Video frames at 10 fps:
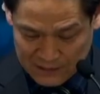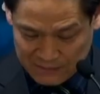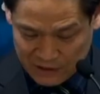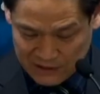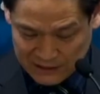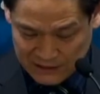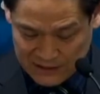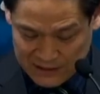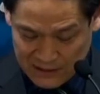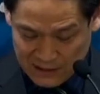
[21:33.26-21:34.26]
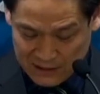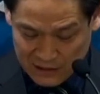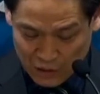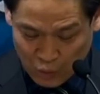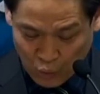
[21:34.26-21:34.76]
3절 4절 시작
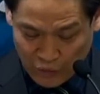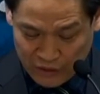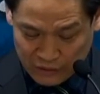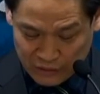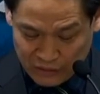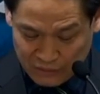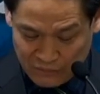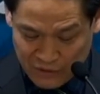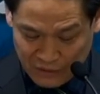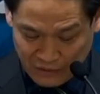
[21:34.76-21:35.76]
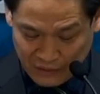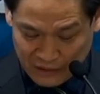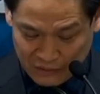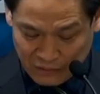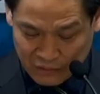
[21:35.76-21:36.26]
우리는 어떤
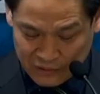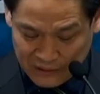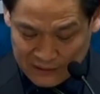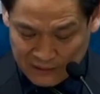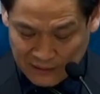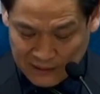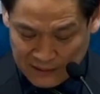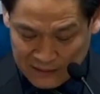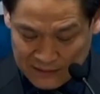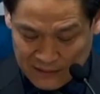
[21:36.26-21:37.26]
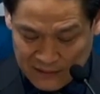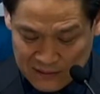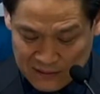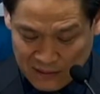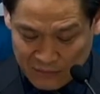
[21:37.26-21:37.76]
면으로나 또 어디에서나 이것을
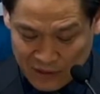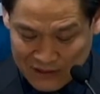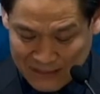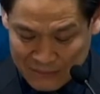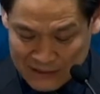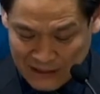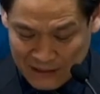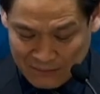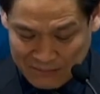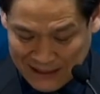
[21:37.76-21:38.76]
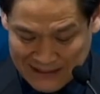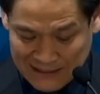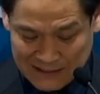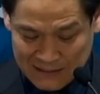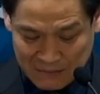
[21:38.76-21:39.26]
인정하며 감사하여
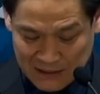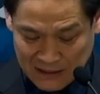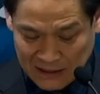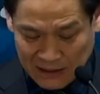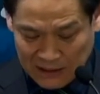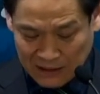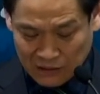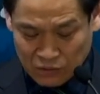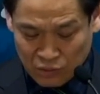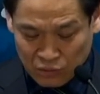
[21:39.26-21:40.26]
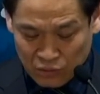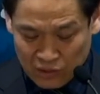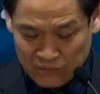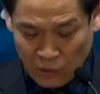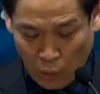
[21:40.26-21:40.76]
마지 않습니다. 나는
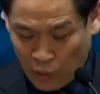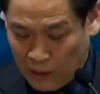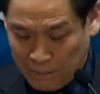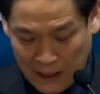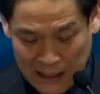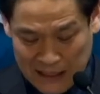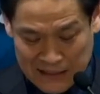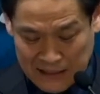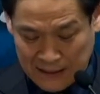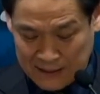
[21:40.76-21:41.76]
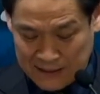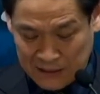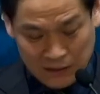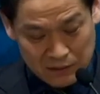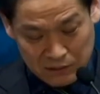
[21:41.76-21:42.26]
총독님을 오래 방해하지
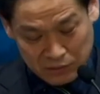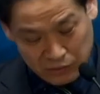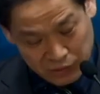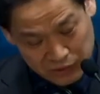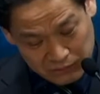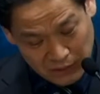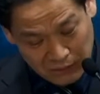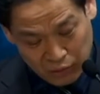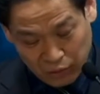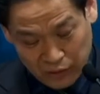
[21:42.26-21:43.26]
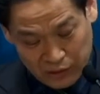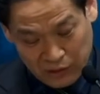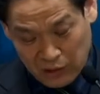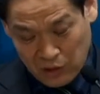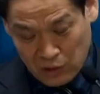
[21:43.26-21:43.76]
않겠으니 너그러신 마음으로
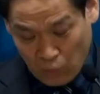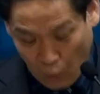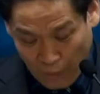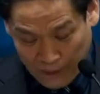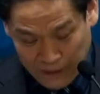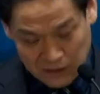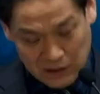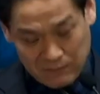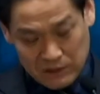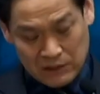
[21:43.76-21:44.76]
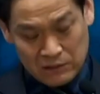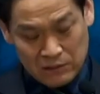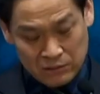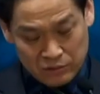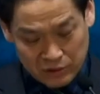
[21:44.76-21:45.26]
우리를 고발을 잠깐
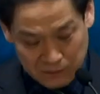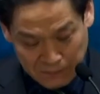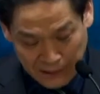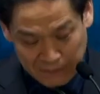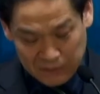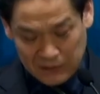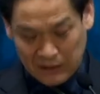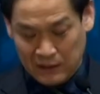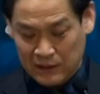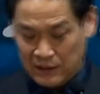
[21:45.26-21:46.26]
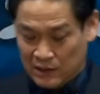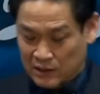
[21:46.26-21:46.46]
들어주시기 바랍니다.